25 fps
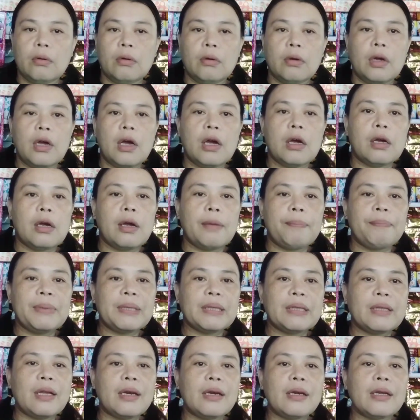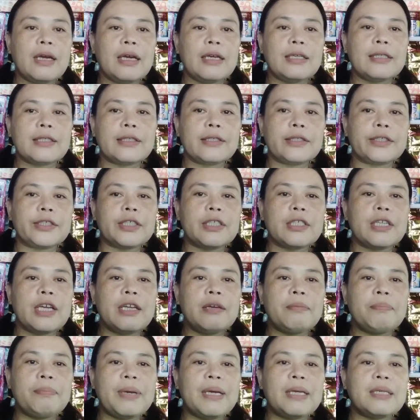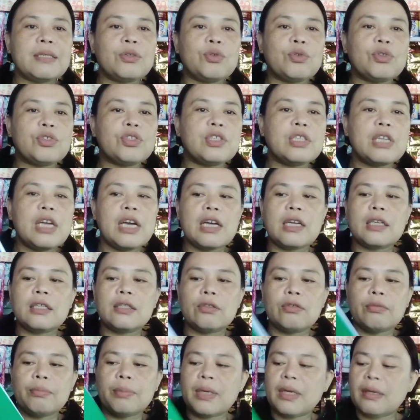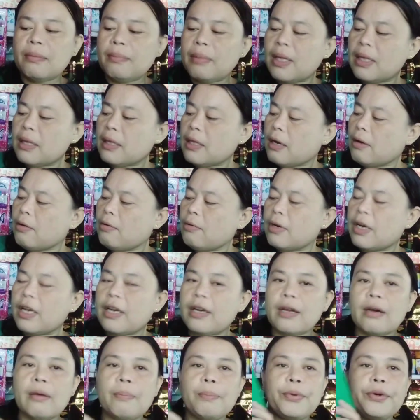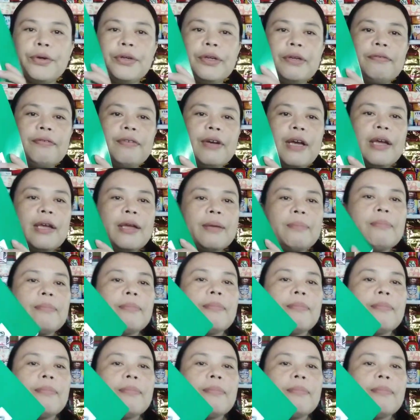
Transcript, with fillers: Ang kapital guys, 39 pesos na. So, binibenta ko na ng 45.